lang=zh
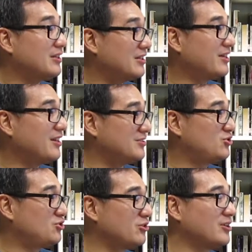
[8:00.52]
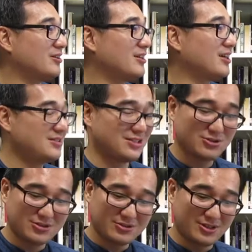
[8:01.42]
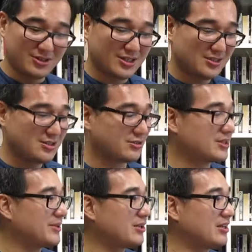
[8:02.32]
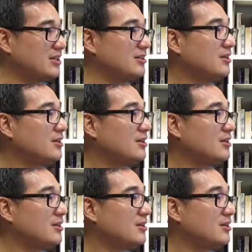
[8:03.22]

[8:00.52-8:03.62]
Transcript: 倚天很旧的，他以前就是用倚天系统那边踢